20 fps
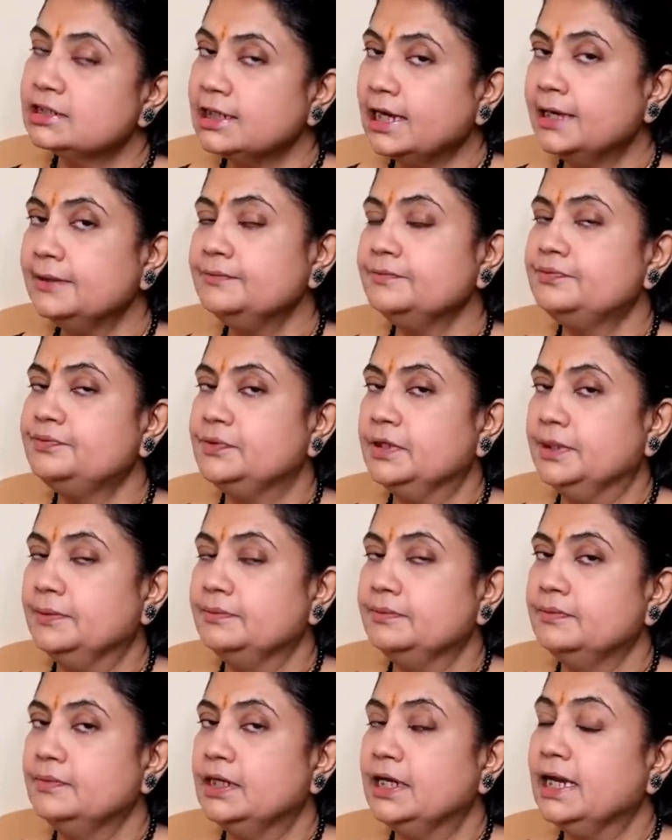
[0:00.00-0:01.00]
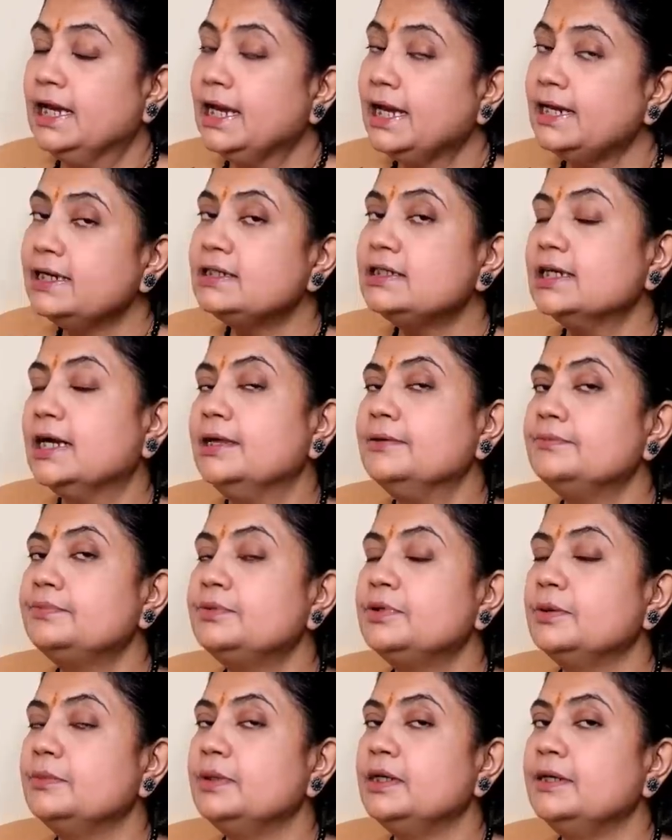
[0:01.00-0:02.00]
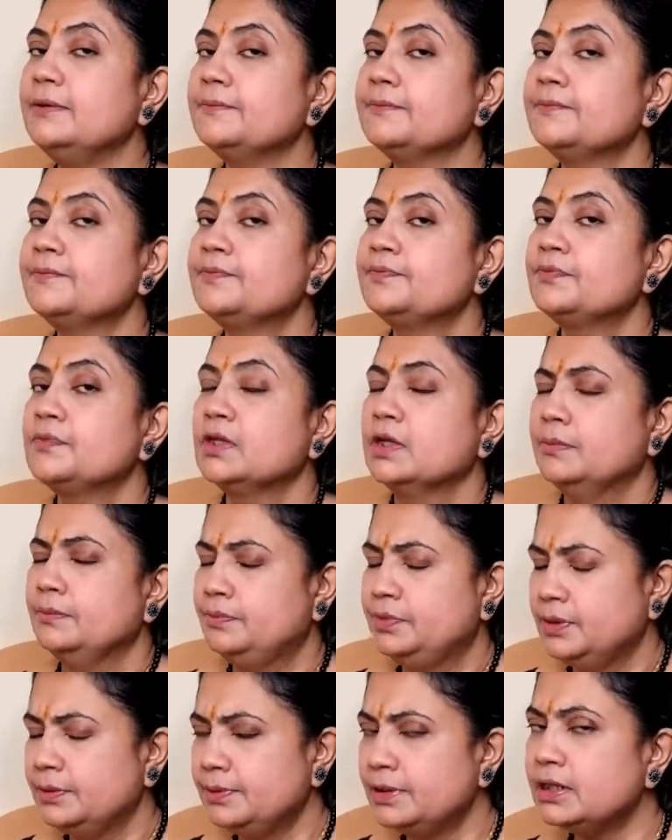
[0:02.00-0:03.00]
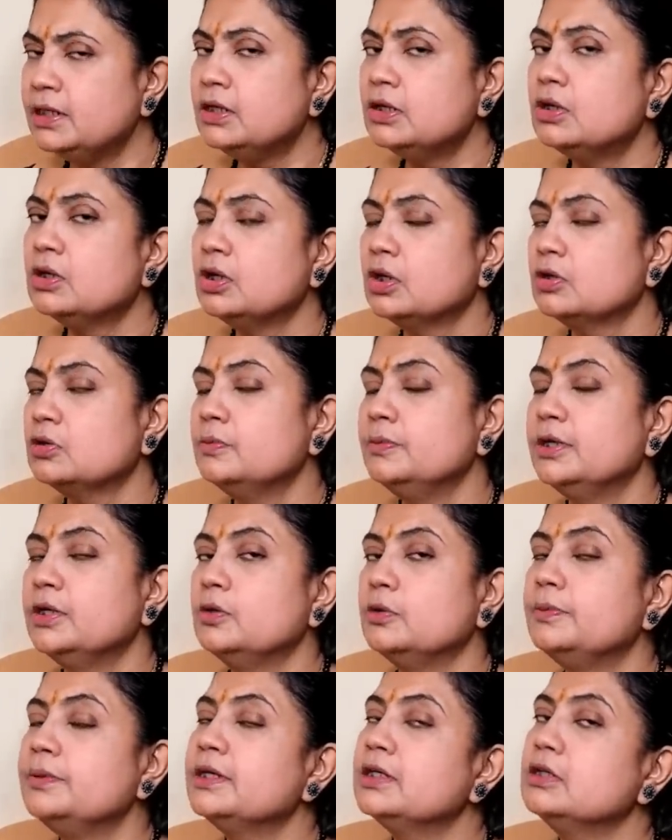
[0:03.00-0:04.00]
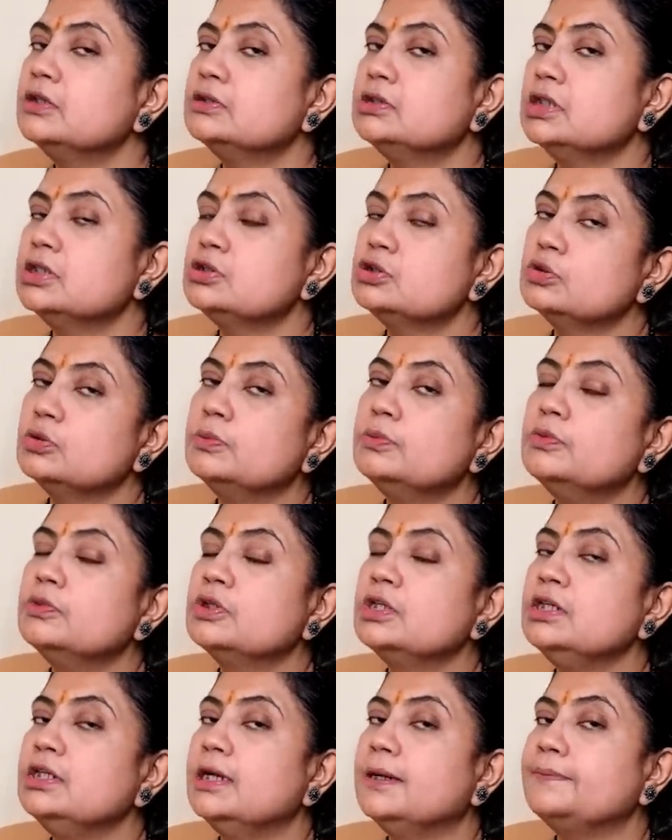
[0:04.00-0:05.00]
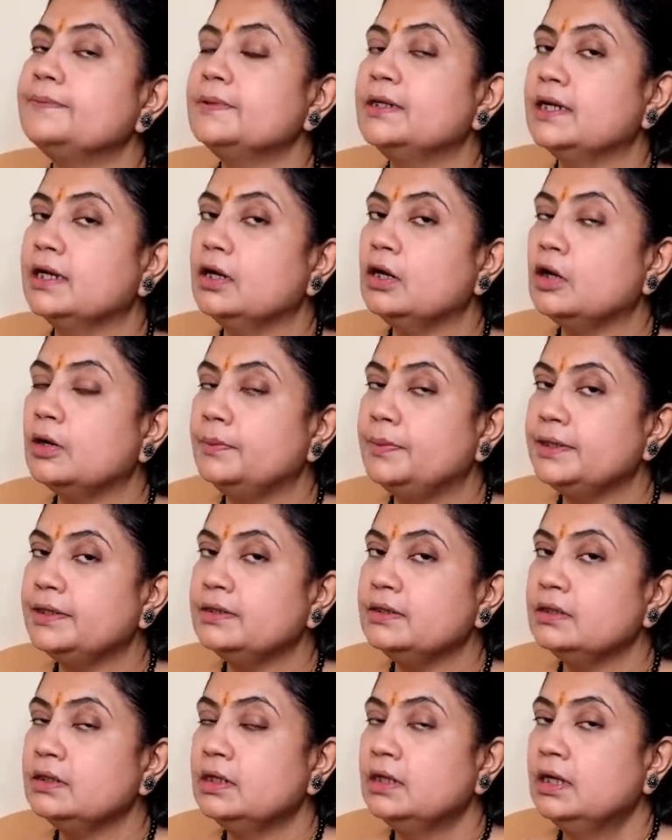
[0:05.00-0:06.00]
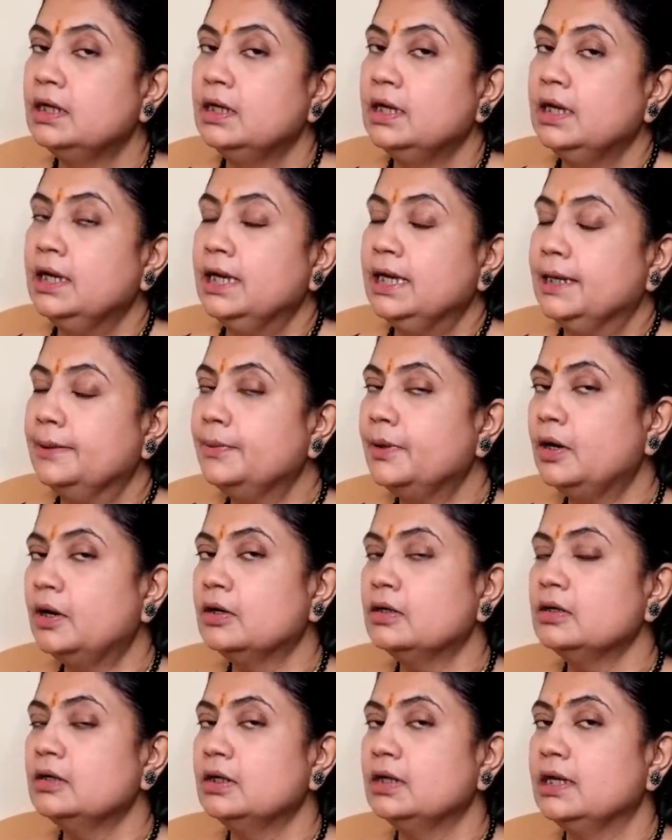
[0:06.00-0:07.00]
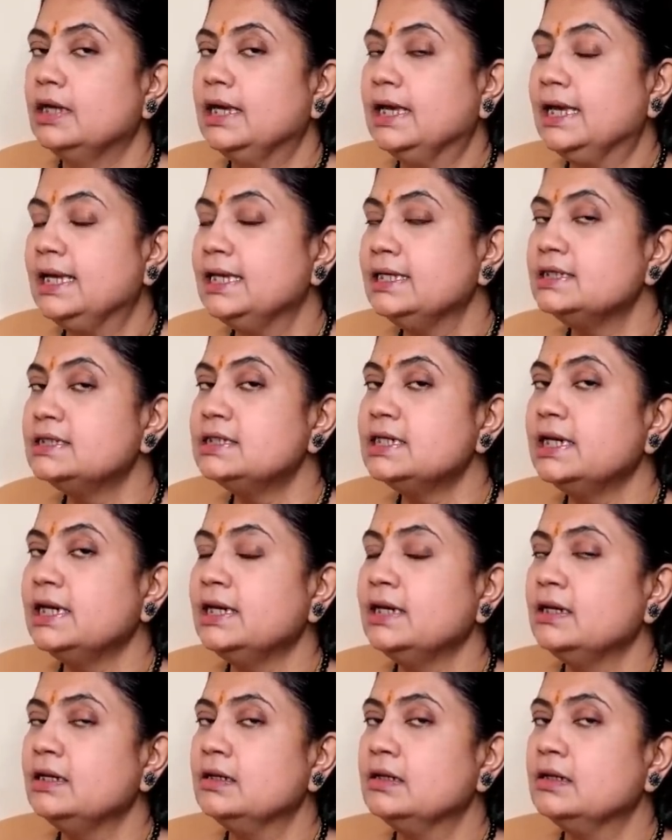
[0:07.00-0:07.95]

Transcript: টাইম ফ্রেম এই টাইম ফ্রেমে বিভিন্ন রকমের অভিজ্ঞতার সম্মুখীন আপনারা হবেন এবং এই যে